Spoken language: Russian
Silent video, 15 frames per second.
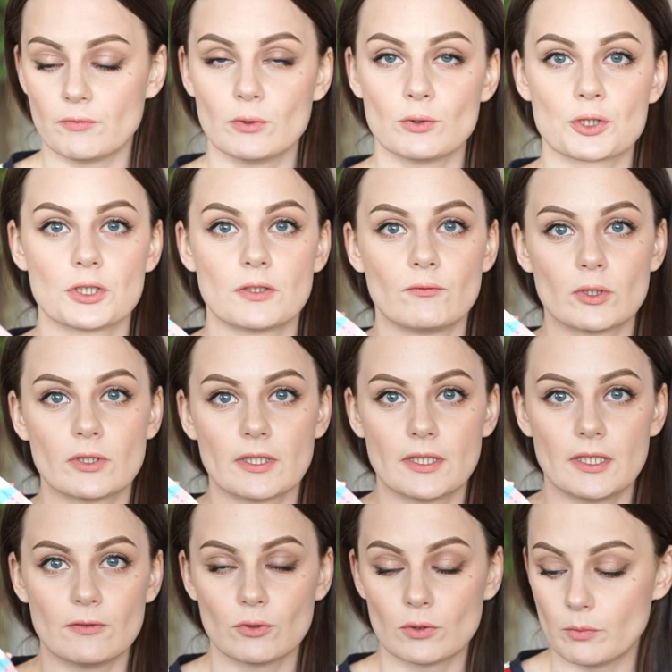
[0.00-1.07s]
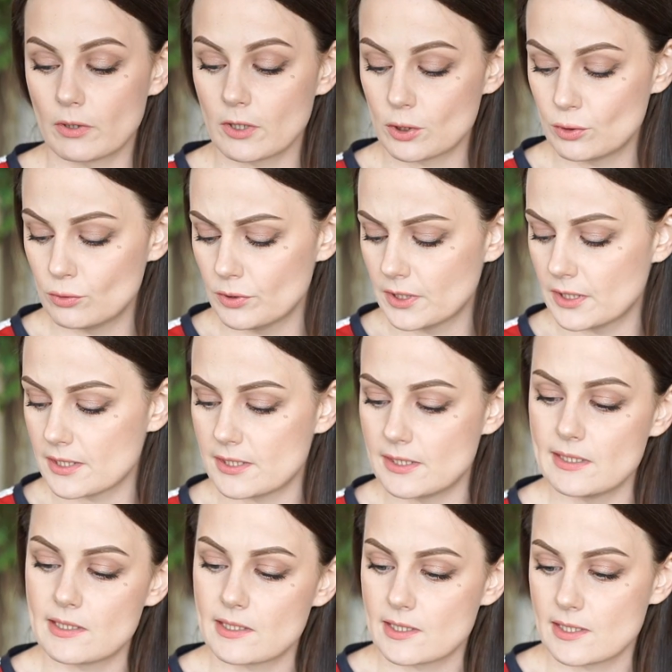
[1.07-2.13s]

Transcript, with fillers: вложены вот такие вот брошюрки. Здесь